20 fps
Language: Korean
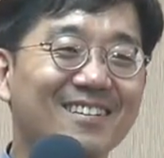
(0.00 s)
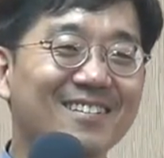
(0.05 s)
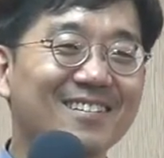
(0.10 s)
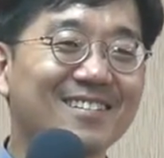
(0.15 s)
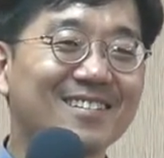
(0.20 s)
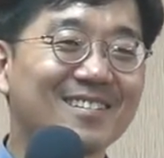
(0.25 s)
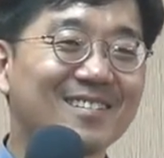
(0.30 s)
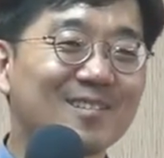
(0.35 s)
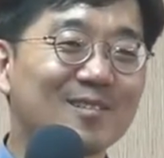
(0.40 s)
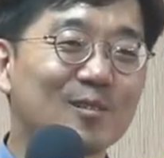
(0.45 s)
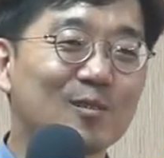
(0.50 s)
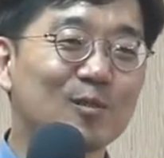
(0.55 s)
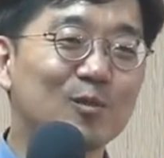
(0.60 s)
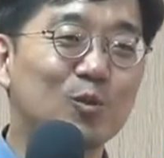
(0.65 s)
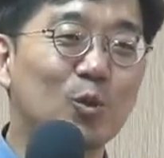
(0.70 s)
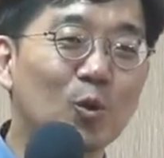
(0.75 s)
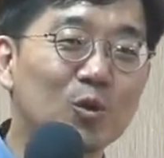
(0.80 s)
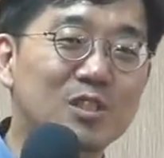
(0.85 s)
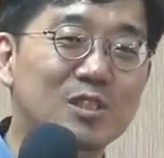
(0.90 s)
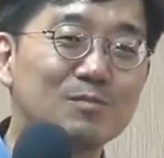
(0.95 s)
어?
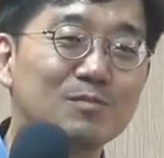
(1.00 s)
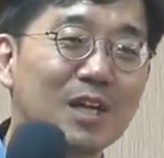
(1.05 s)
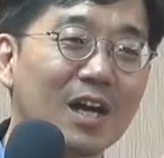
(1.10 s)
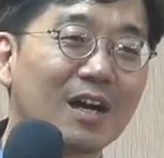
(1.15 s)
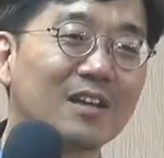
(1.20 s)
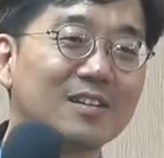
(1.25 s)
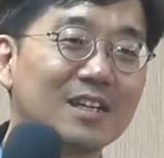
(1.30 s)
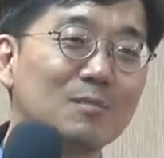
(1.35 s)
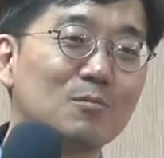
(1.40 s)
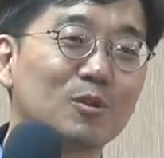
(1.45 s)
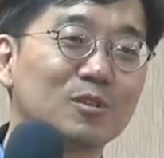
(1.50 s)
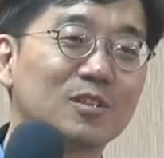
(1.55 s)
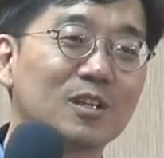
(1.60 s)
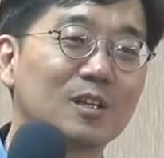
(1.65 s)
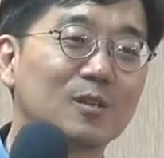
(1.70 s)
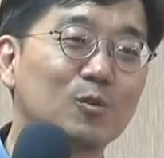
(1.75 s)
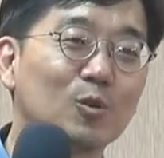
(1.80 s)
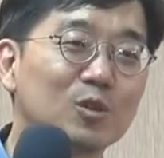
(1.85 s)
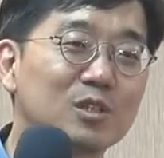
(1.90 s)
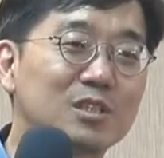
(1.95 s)
또집 나간다면
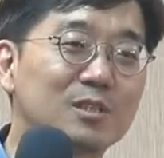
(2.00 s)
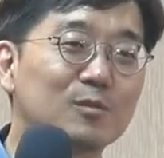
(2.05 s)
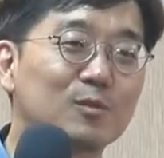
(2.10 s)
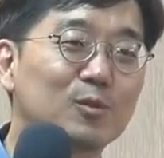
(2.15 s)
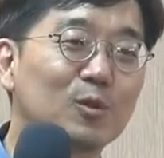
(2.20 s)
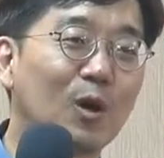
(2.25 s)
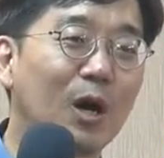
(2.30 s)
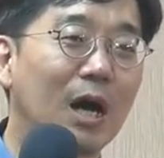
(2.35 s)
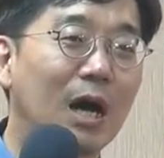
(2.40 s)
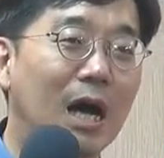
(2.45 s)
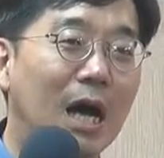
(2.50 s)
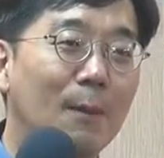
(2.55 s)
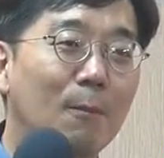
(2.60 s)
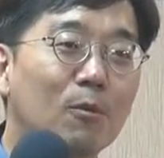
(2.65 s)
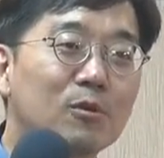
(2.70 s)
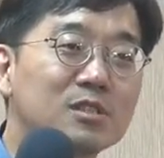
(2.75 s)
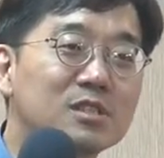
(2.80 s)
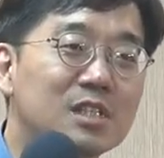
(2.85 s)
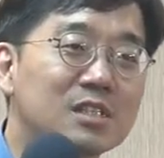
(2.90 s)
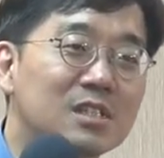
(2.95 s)
어떻게? 또, 집, 또
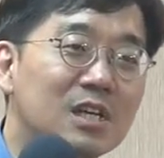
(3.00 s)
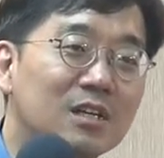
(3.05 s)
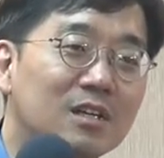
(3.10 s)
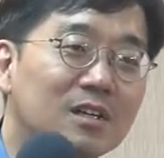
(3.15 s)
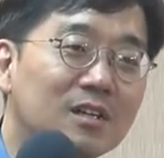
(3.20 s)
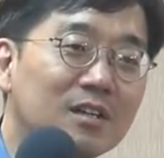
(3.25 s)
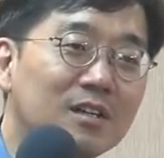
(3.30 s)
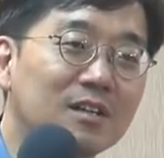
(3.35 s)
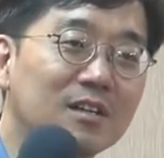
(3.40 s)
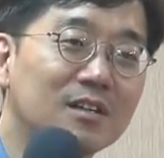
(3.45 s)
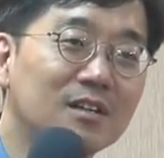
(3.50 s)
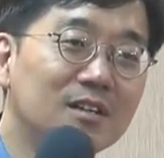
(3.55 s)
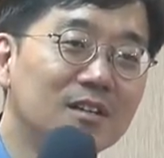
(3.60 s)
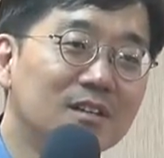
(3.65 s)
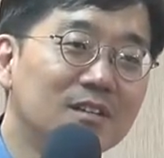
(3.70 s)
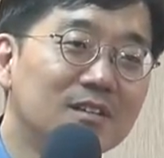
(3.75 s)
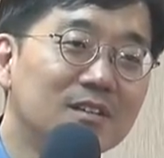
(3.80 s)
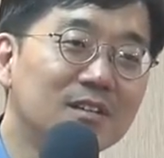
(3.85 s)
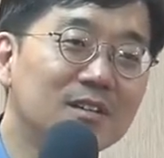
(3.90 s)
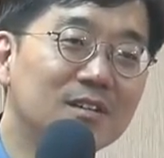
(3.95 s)
아버지 재산을?
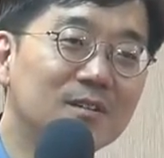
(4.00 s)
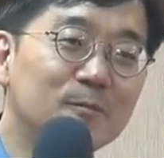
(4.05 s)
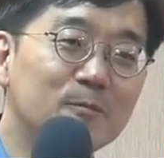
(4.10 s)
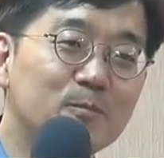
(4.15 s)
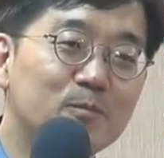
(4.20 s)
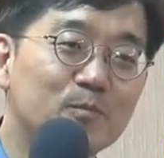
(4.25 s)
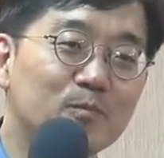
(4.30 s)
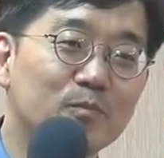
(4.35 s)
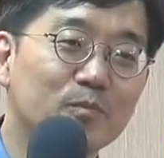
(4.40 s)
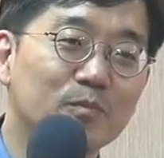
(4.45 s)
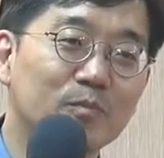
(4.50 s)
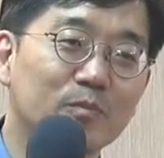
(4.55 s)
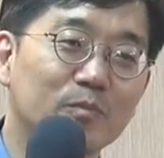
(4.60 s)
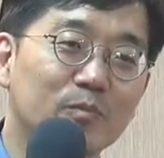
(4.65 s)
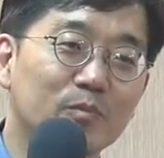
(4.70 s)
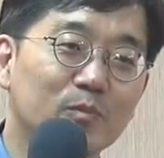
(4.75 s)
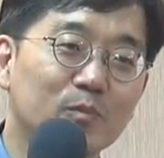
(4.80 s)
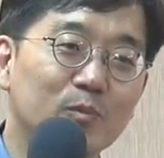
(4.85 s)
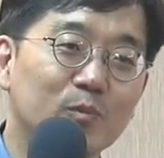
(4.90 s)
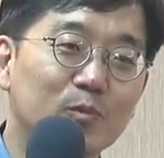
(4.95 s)
어?
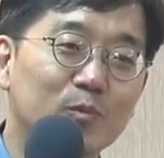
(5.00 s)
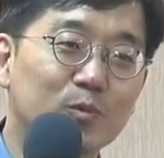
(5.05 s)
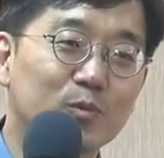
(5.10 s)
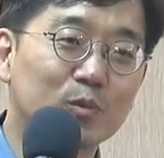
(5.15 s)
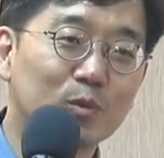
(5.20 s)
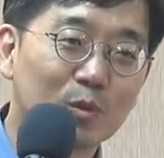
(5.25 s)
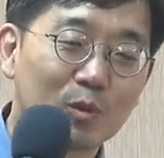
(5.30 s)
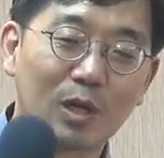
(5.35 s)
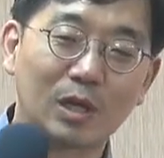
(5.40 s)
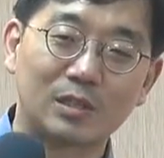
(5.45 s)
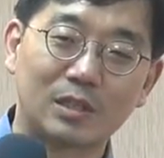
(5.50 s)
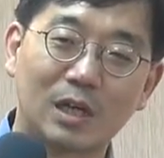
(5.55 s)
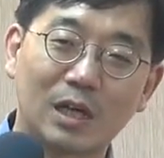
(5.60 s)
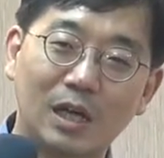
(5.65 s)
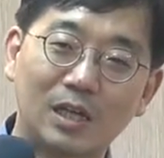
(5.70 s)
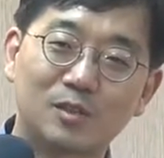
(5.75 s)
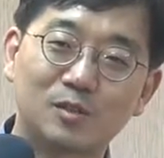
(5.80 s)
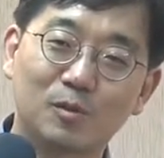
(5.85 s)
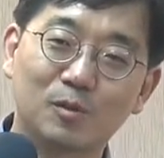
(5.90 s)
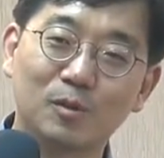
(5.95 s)
또다
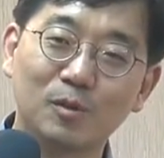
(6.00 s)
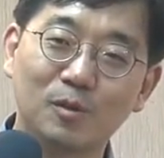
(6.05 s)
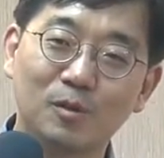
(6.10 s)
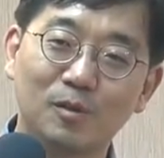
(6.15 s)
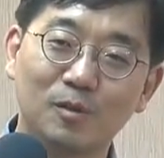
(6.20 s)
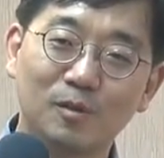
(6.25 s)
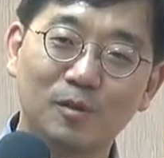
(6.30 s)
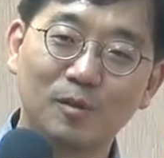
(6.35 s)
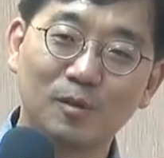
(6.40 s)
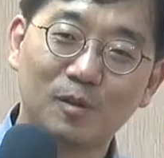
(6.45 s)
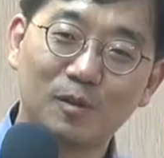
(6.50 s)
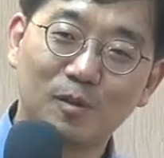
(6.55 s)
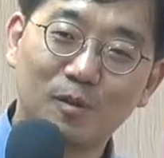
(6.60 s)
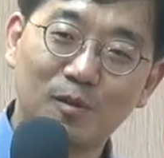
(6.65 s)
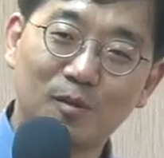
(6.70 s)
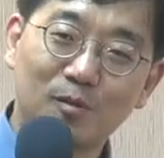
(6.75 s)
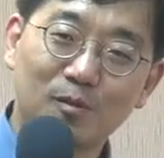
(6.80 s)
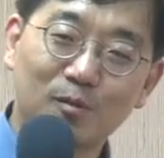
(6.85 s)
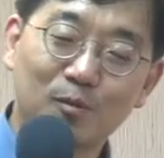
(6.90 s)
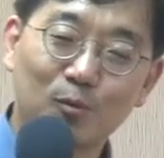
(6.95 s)
가지고?
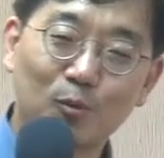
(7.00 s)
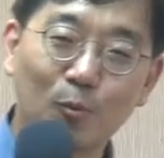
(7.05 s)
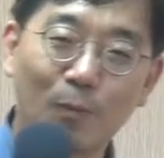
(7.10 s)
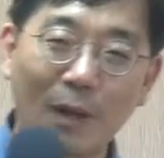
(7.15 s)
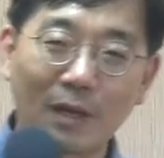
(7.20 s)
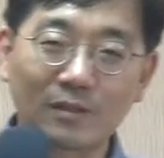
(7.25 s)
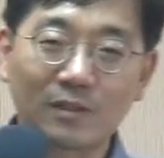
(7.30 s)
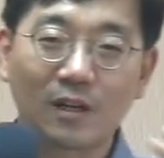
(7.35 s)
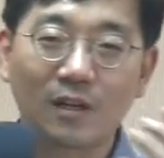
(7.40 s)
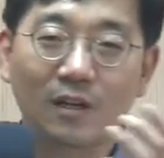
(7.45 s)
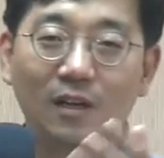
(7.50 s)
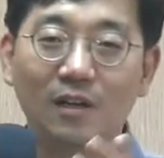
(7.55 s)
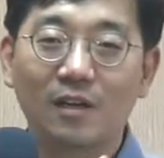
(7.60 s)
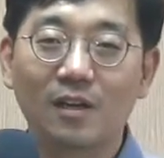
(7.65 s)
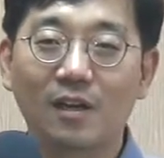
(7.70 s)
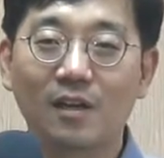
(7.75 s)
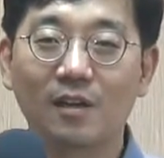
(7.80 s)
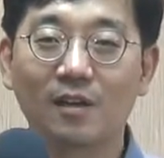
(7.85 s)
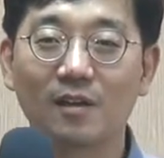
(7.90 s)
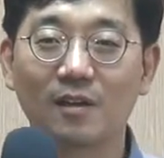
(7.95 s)
또
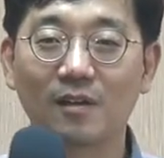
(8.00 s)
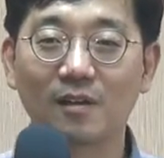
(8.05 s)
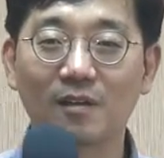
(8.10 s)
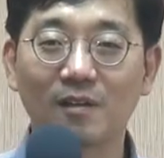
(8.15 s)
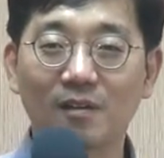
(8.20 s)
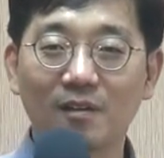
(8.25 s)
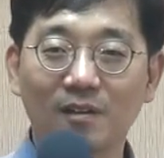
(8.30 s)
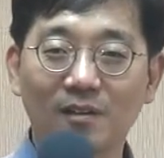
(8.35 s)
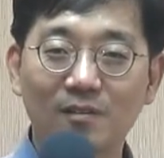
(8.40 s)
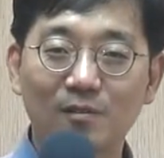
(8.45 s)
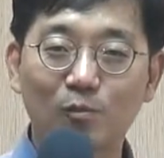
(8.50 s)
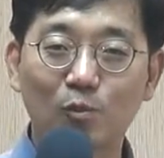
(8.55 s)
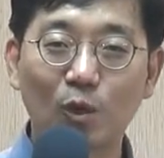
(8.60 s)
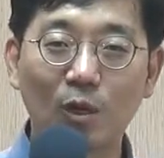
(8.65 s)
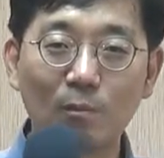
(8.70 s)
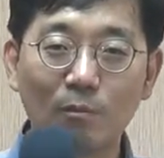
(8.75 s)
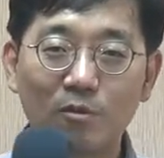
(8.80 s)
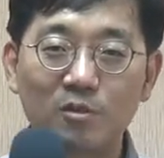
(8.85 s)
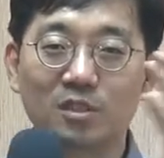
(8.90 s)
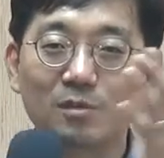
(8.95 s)
방탕하게? 예?
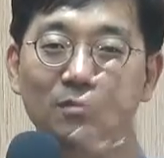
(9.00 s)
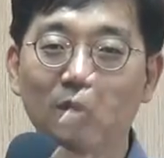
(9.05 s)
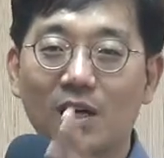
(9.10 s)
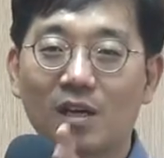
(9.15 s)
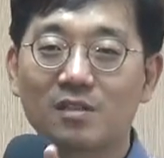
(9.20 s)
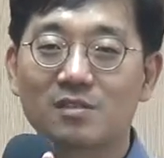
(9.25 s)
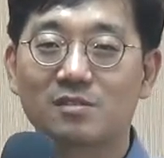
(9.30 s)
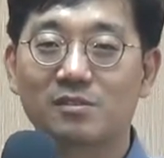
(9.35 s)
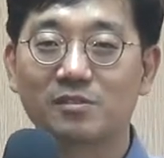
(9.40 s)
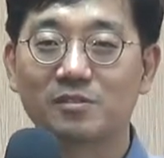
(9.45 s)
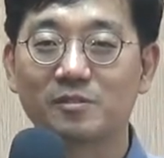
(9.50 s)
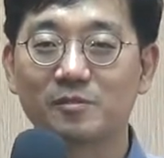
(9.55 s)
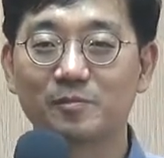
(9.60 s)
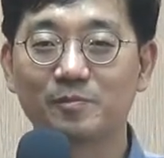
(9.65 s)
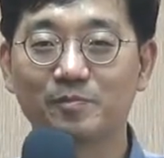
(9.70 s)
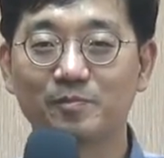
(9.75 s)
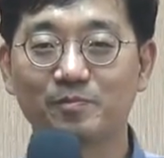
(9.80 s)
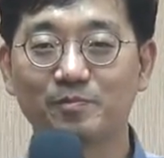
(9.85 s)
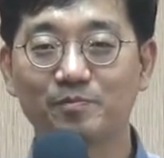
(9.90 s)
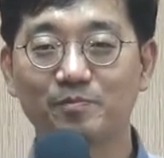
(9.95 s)
또한 번 집 나갔어.
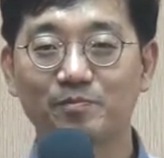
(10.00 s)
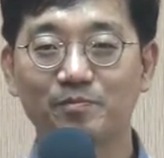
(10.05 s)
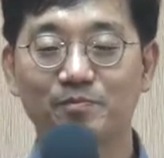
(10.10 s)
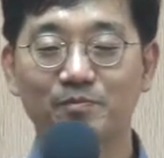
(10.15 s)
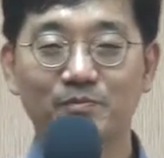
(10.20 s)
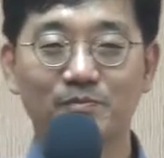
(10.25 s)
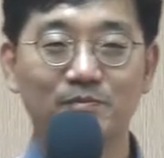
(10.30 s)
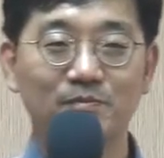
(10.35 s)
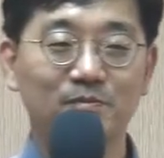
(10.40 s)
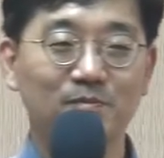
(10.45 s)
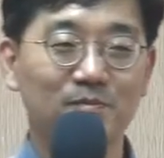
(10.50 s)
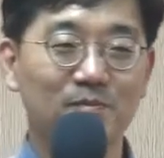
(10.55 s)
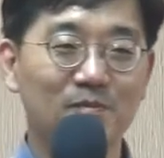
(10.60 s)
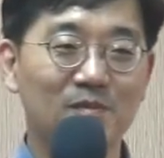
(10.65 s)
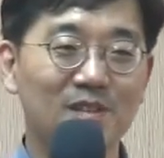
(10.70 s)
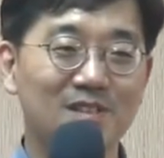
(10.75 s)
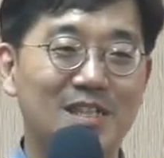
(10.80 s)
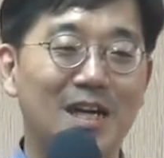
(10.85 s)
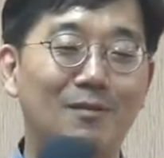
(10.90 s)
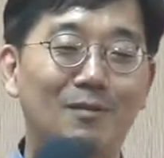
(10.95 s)

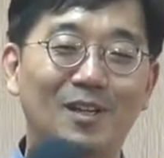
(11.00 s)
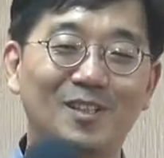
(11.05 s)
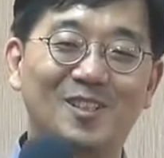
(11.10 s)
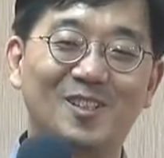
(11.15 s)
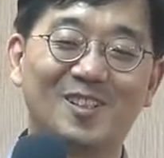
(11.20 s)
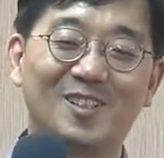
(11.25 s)
잡아줘.